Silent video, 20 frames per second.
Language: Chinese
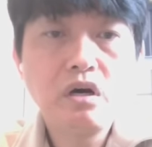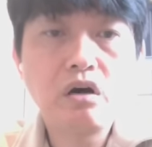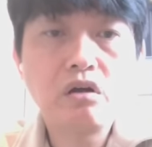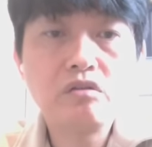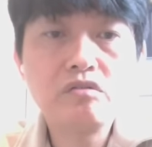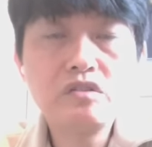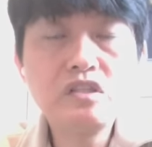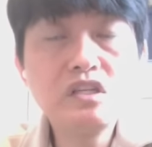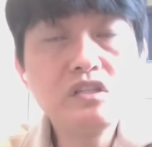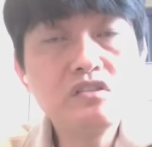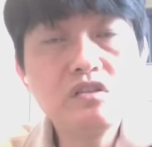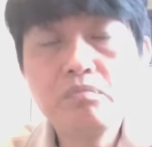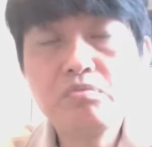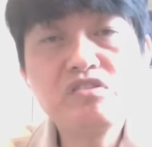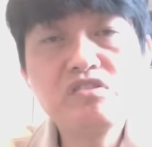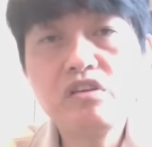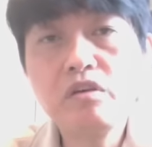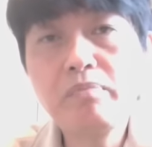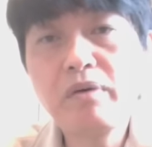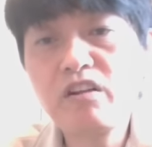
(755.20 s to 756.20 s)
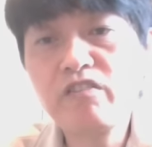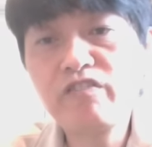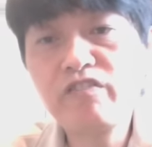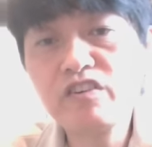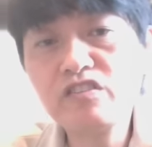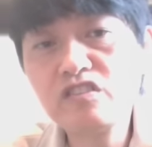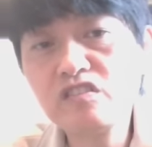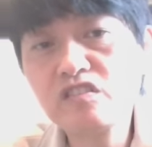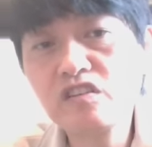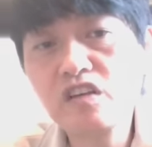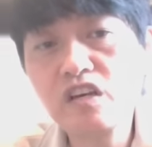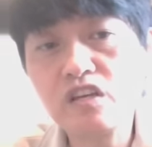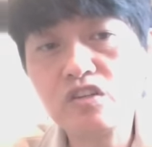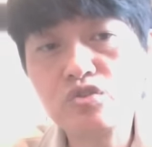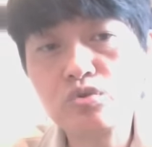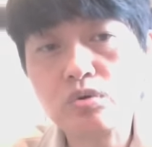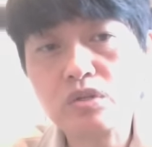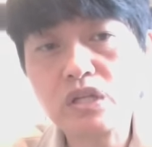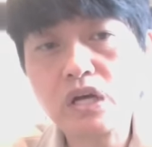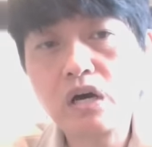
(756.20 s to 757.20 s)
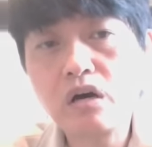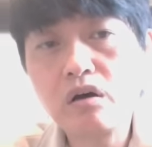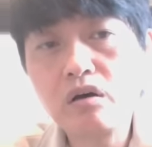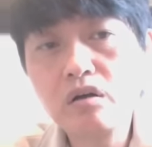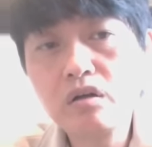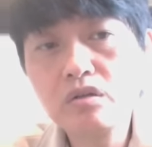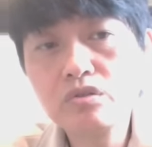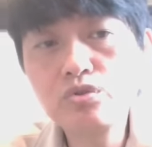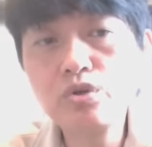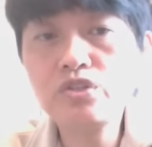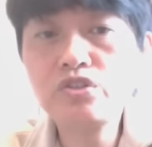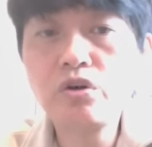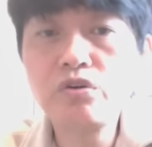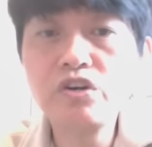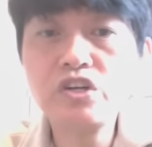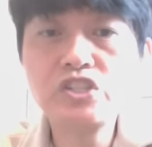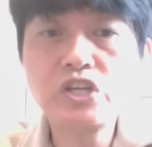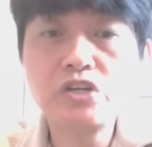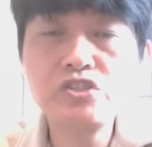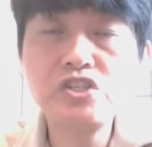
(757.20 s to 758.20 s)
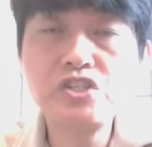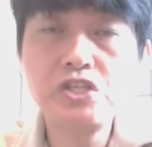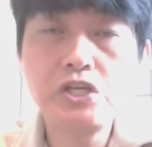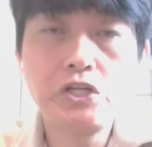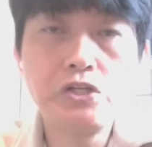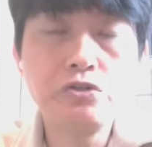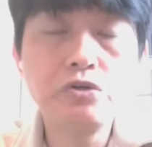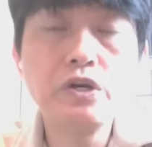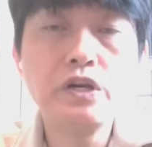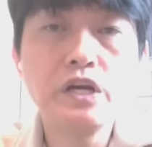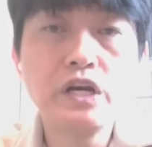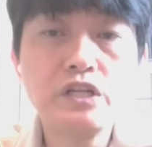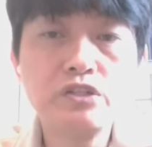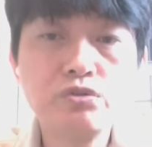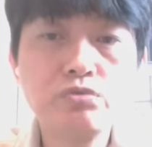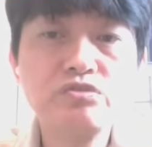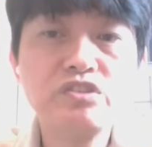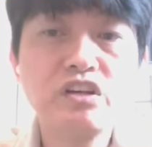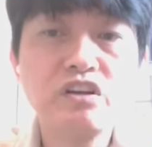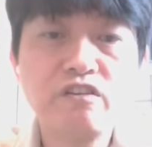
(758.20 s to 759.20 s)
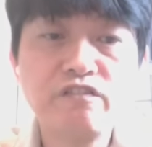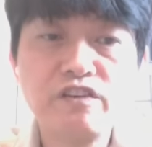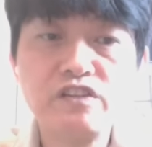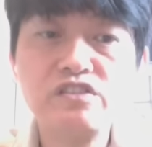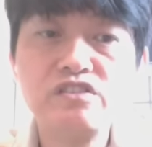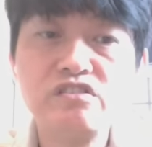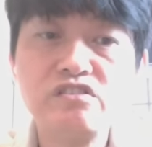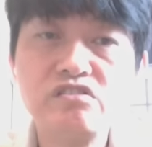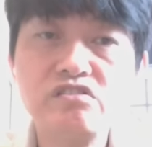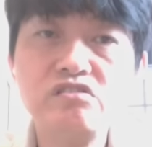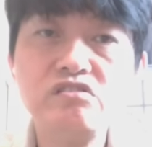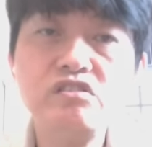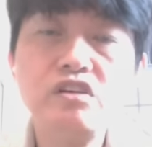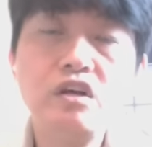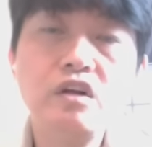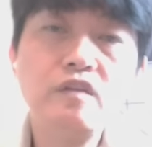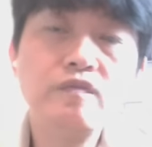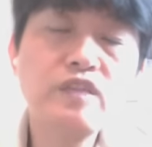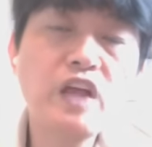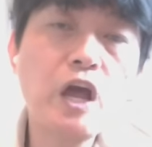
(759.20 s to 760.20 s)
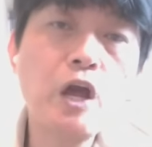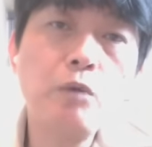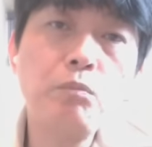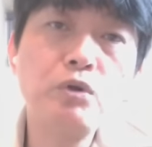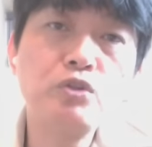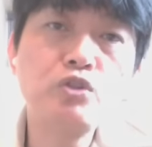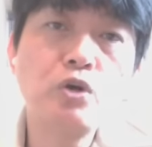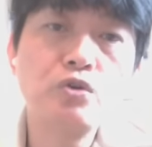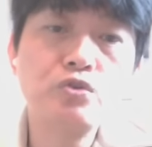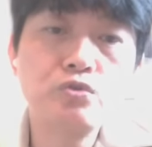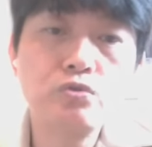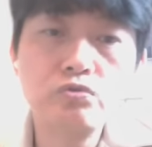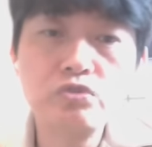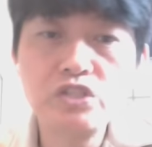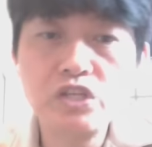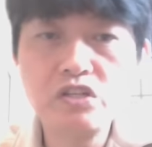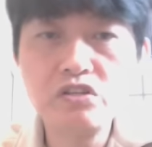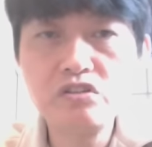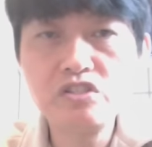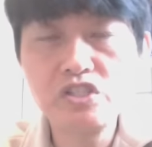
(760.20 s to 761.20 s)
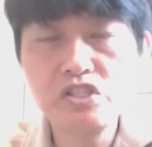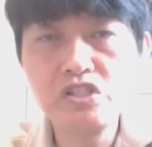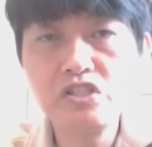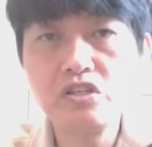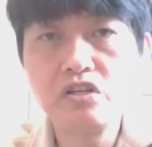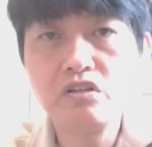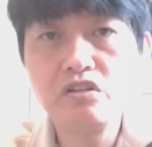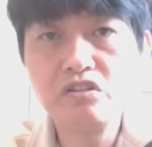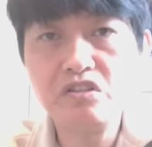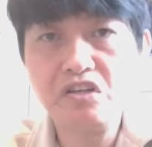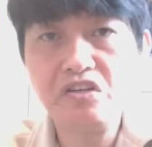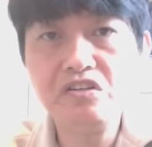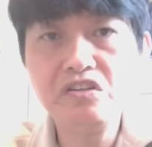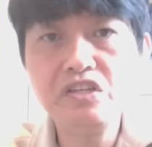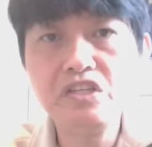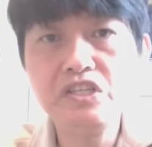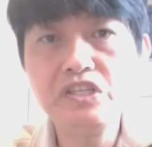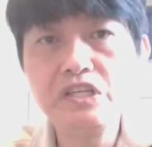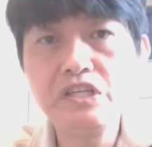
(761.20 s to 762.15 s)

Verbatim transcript: 好、哦，那这不是一般的分析师可以做到。所以从一个小细节，你就可以看出这个分析师他有没有洞烛先机的能